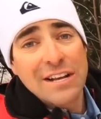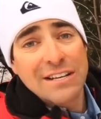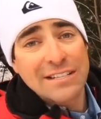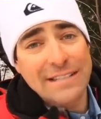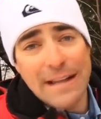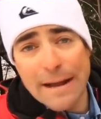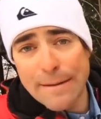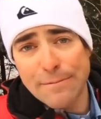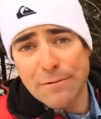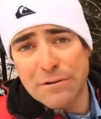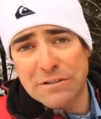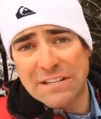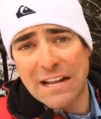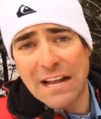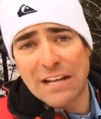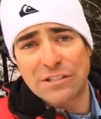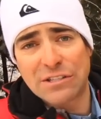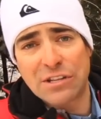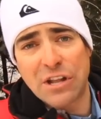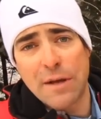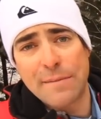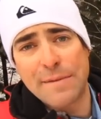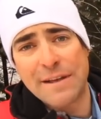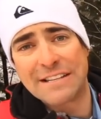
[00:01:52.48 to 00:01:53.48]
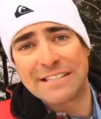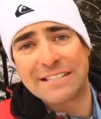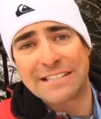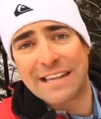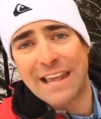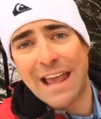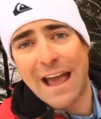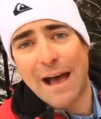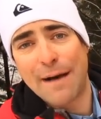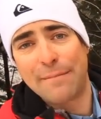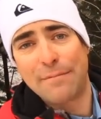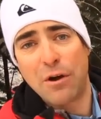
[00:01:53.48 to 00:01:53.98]
100 du domaine
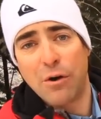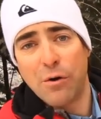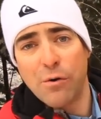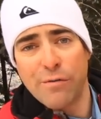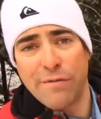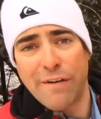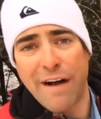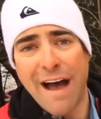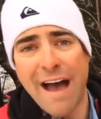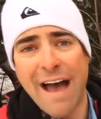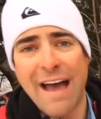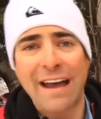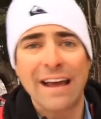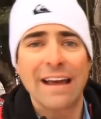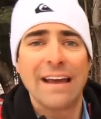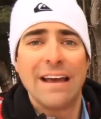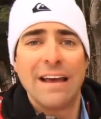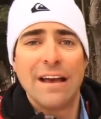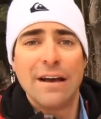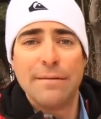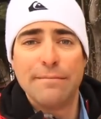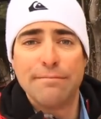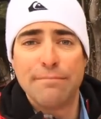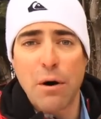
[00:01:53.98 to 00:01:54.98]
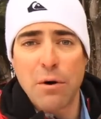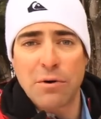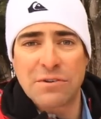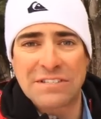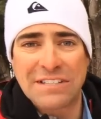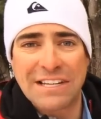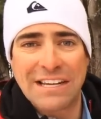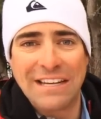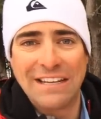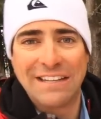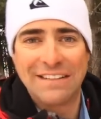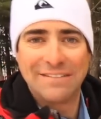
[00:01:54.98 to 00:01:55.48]
skiable ouvert. Bon
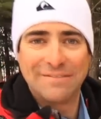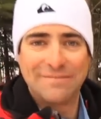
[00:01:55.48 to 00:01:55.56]
ski.